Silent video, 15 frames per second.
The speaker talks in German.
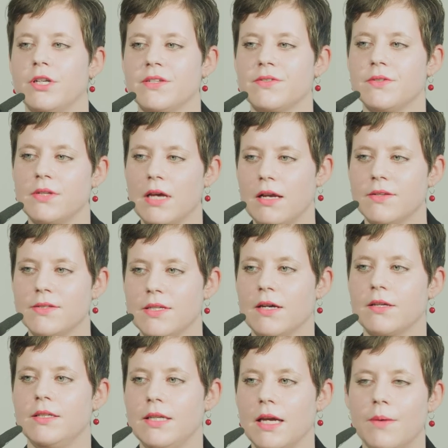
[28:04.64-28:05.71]
Das sind alles
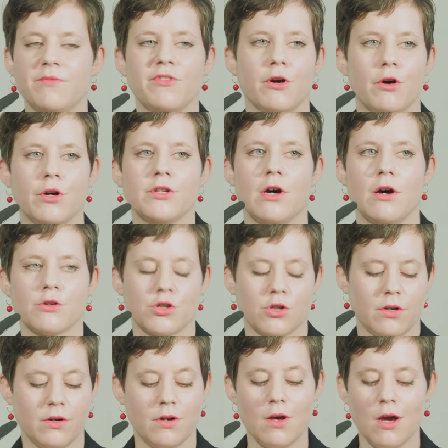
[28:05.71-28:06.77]
Sachen, die haben wir heute auch
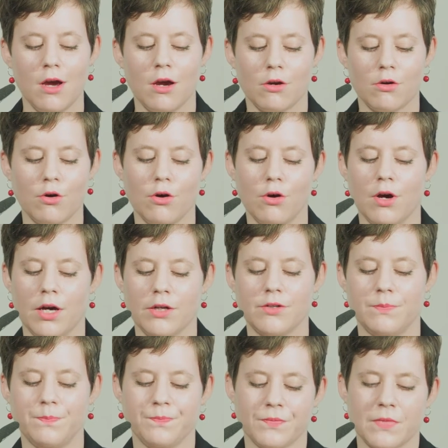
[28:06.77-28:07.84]
schon gehört.